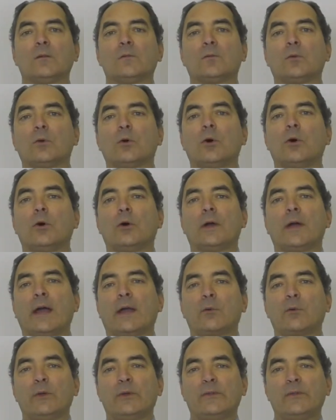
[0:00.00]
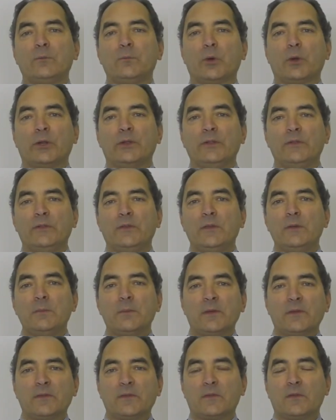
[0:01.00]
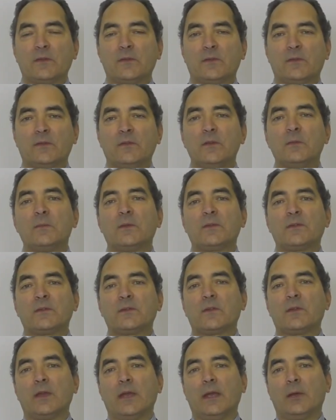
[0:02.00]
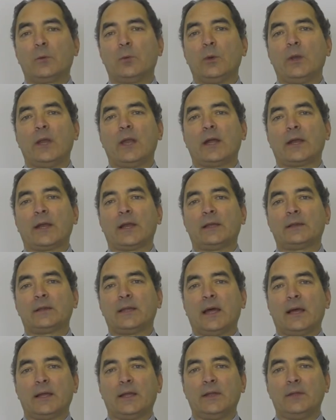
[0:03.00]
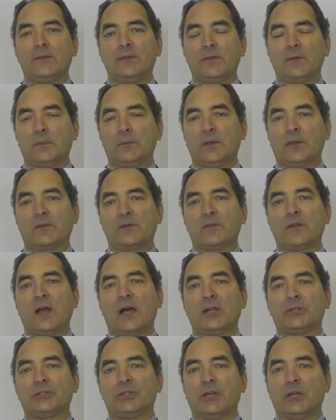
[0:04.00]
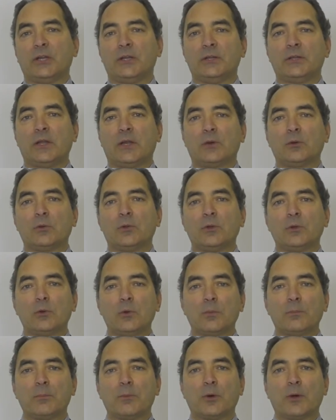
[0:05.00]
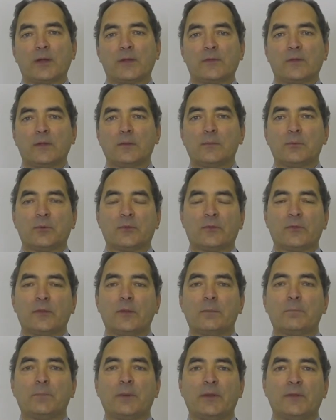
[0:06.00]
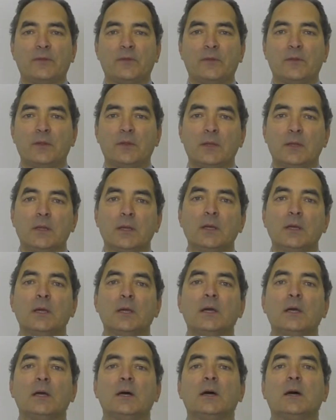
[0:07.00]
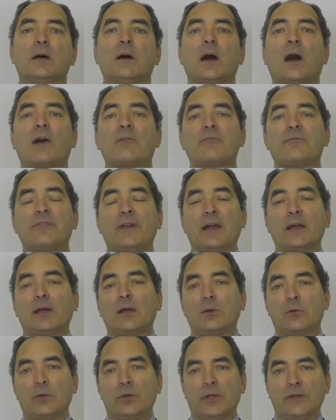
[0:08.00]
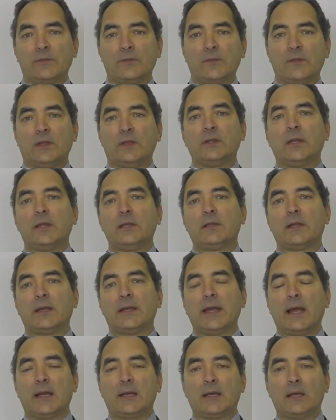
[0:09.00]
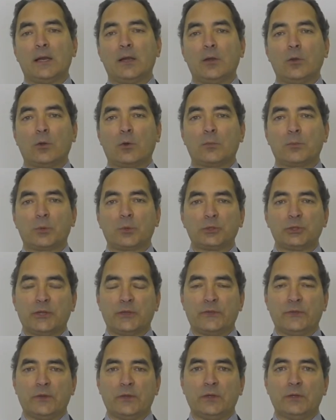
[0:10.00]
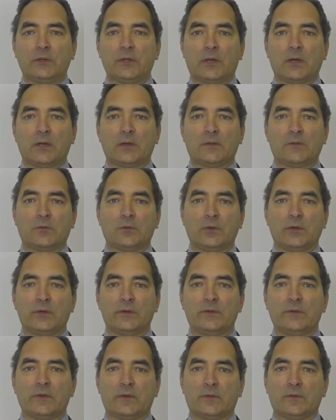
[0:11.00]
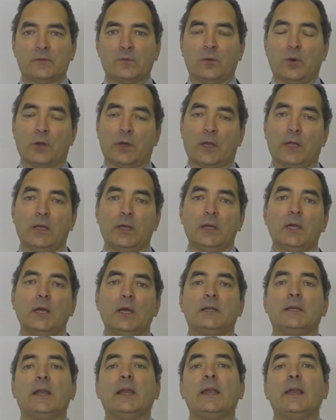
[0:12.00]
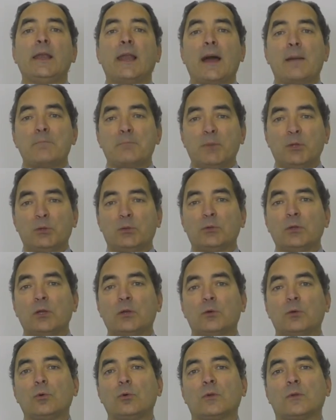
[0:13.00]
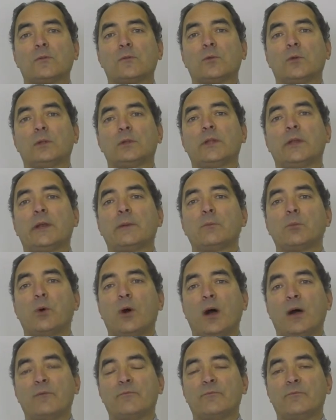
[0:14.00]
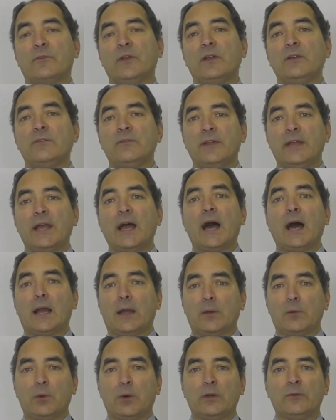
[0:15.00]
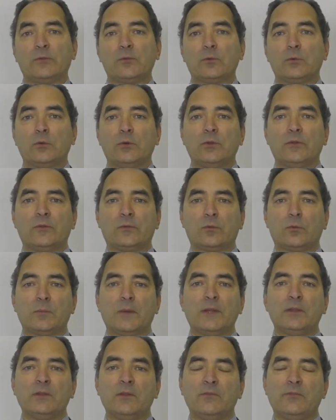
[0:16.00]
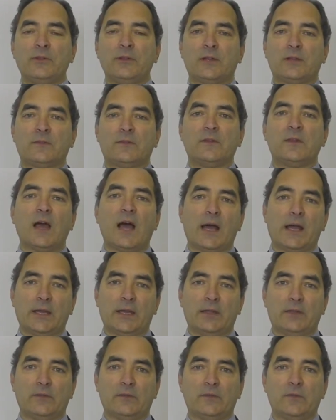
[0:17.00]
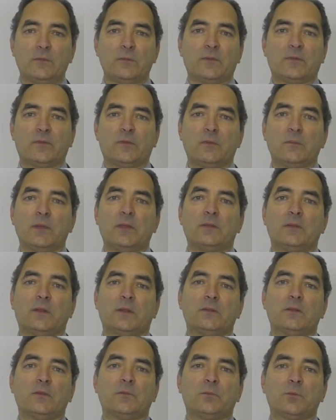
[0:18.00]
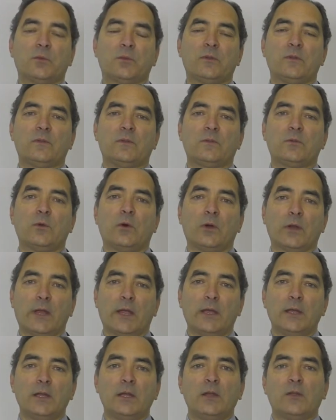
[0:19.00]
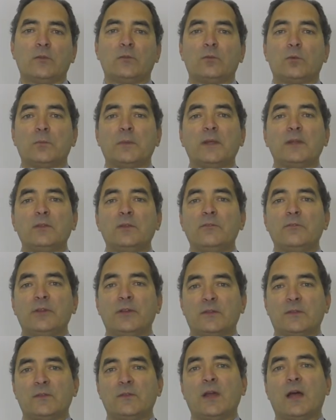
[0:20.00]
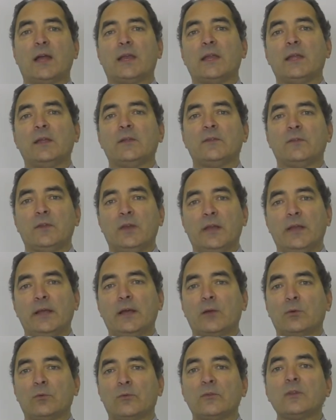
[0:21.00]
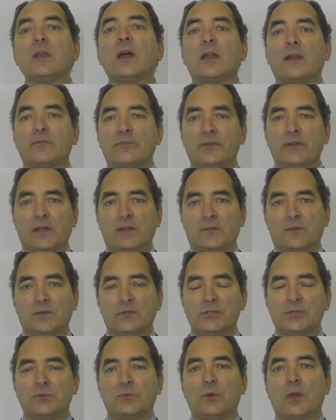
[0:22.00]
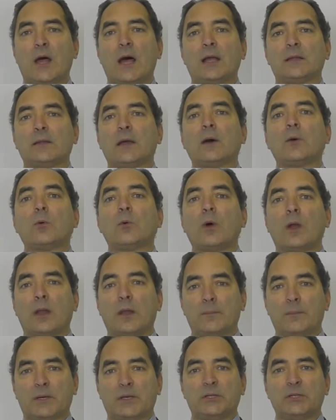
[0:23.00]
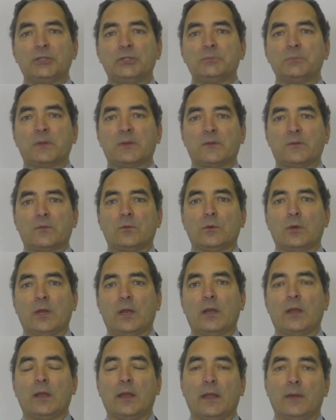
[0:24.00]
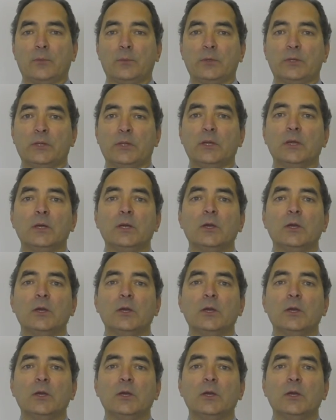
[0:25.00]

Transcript: Sono Carlo Di Simone di Simest. Simest è quella realtà che insieme a SACE, all'interno del gruppo Cassa Depositi e Prestiti, affiancano le aziende italiane nei loro processi di internazionalizzazione. Nell'ambito del corso andremo a verificare quali sono gli strumenti finanziari che Simest mette a disposizione, strumenti finanziari che si legano sia alla finanza agevolata o alla partecipazione all'equity